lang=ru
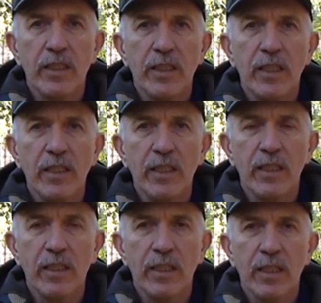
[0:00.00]
цены
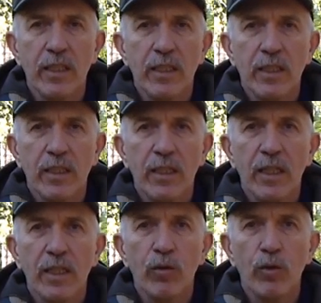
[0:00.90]

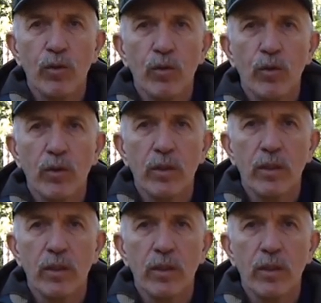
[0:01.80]
на охоту